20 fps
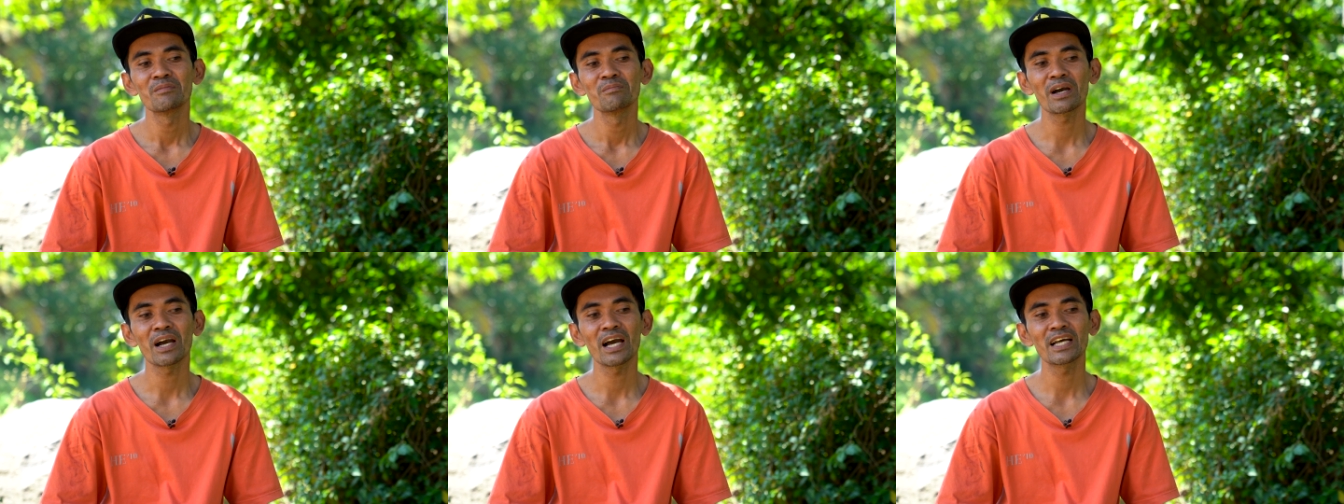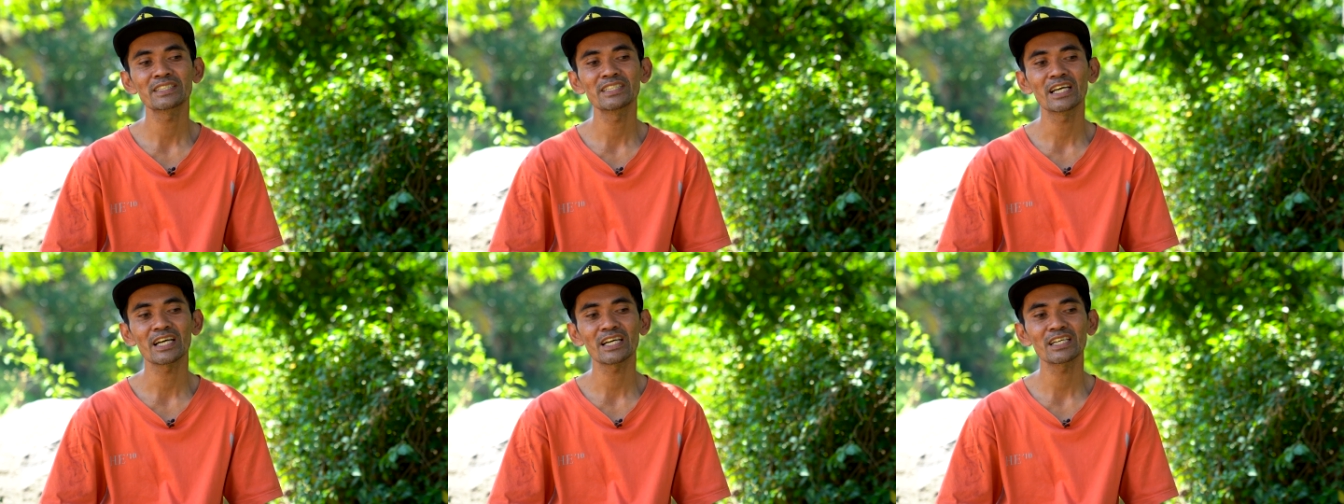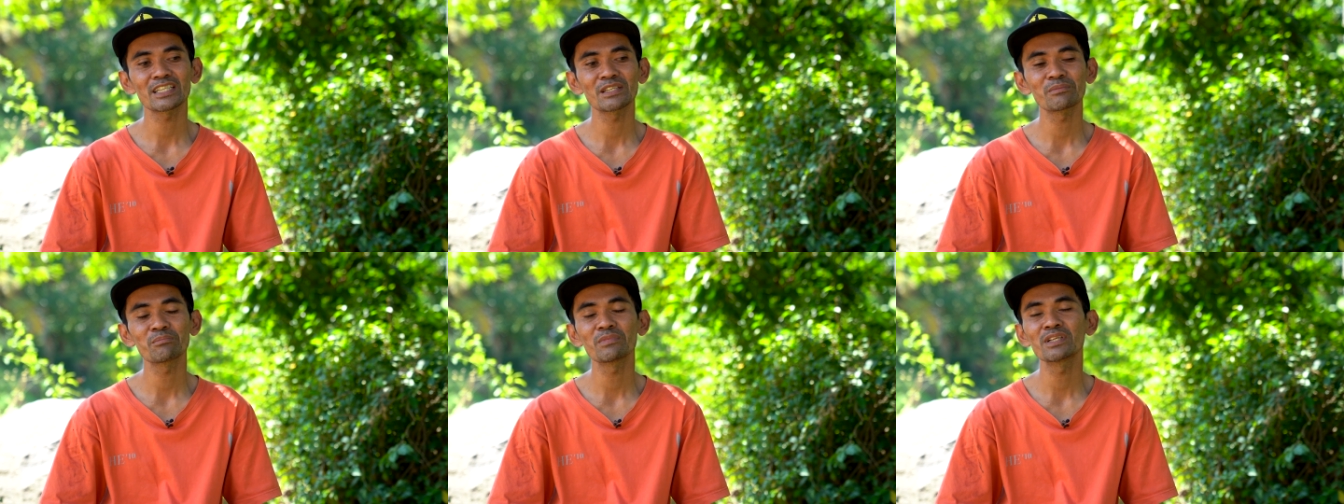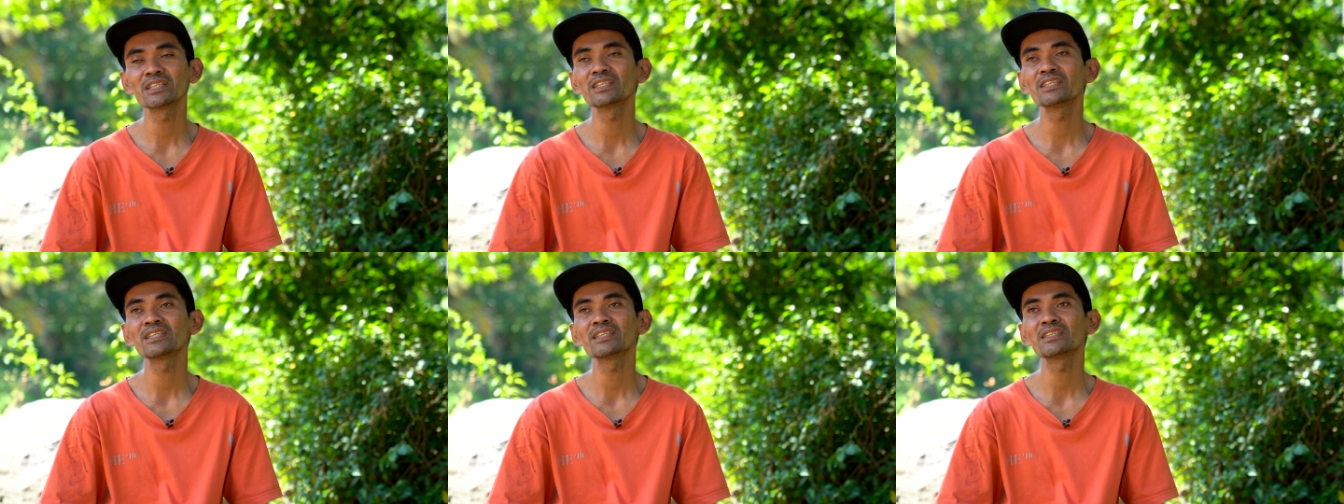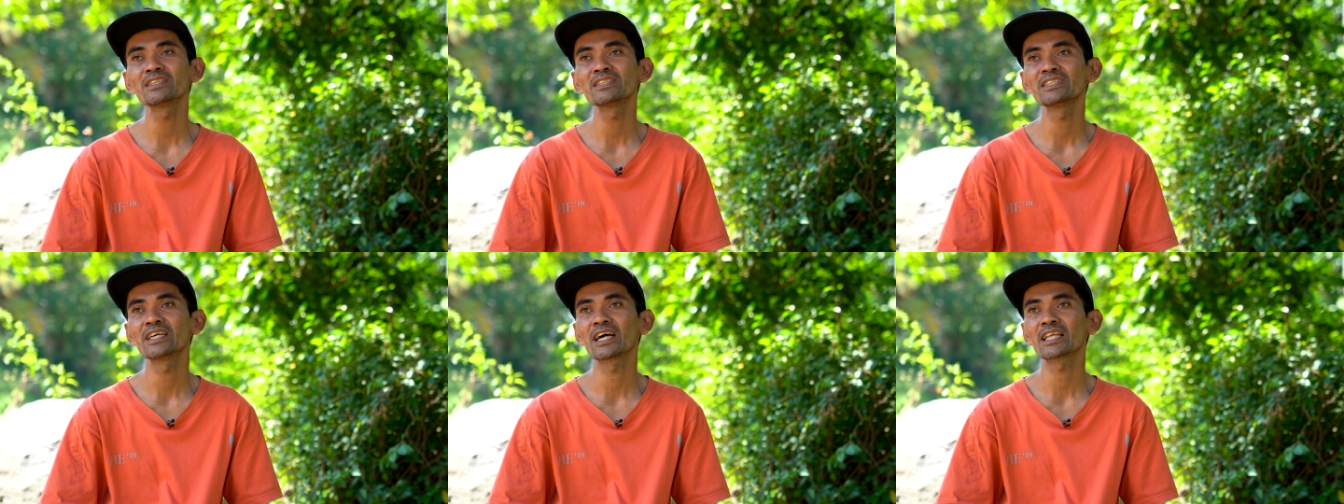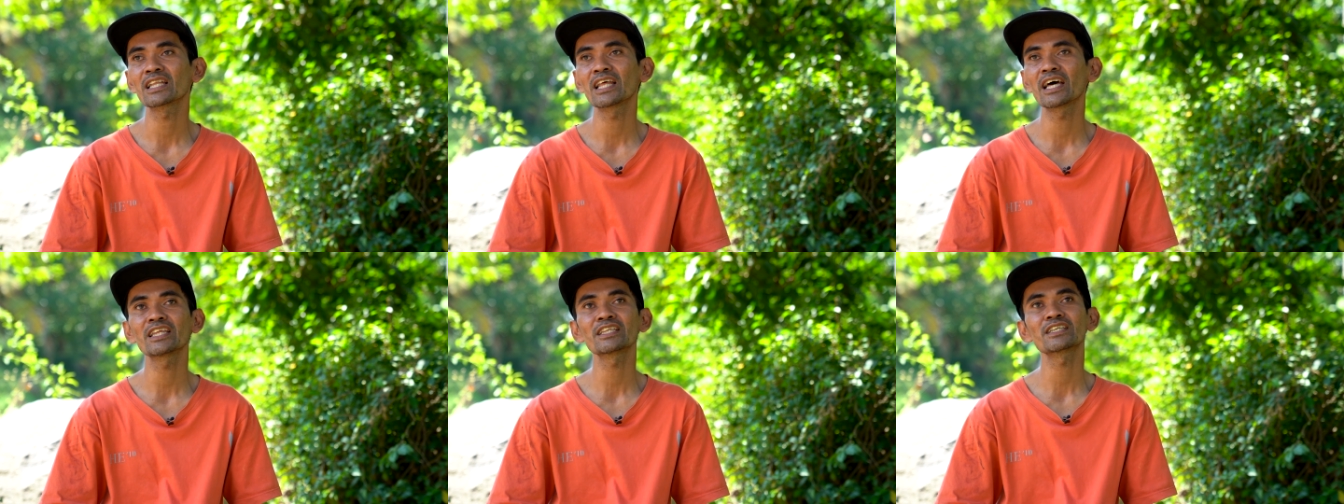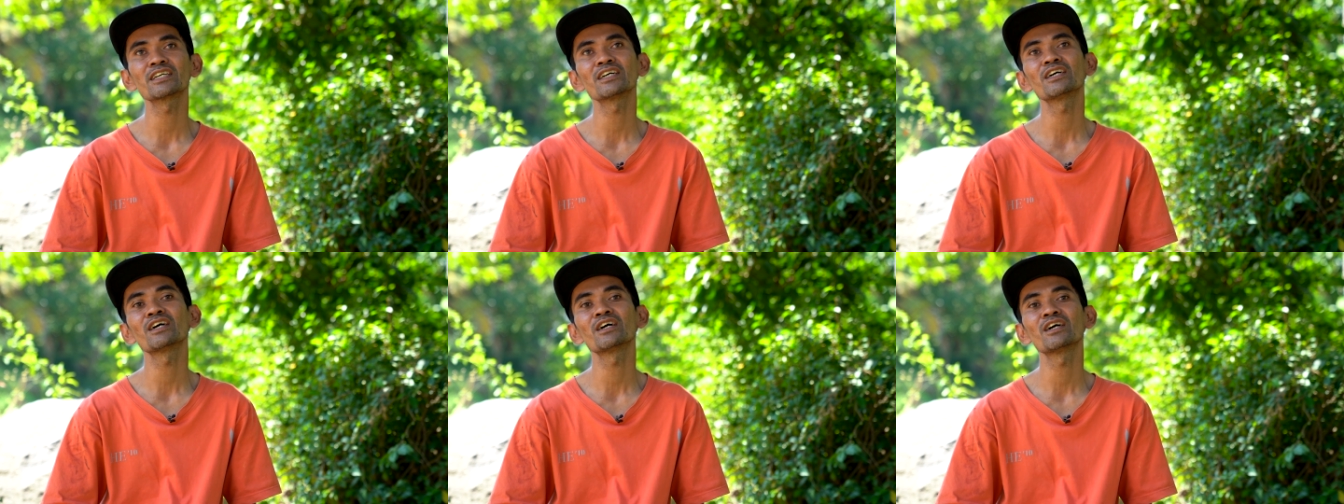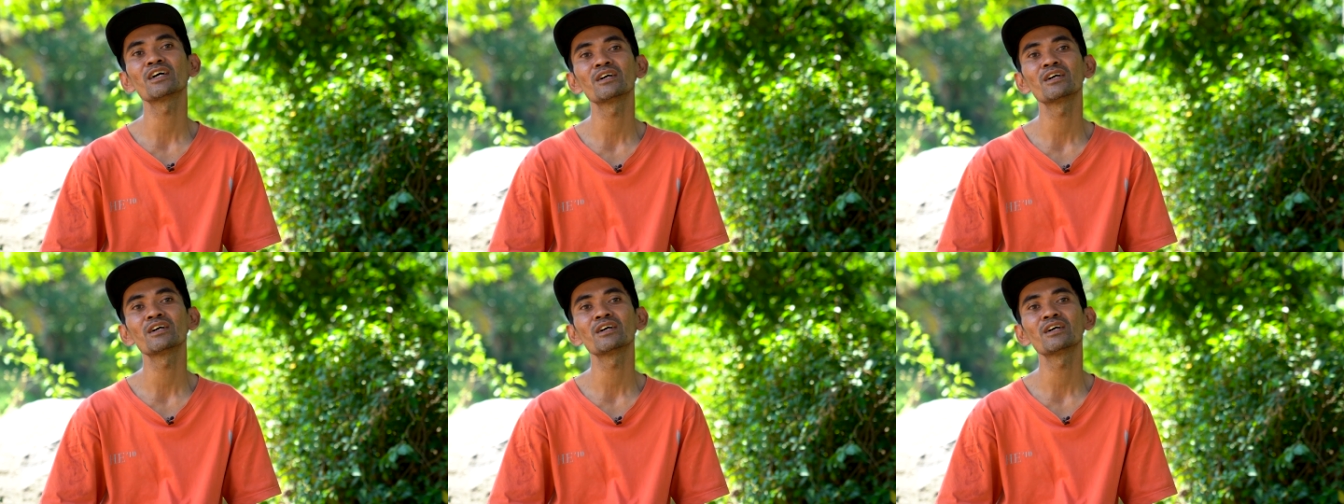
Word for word: mengajak ke teman yang lain ke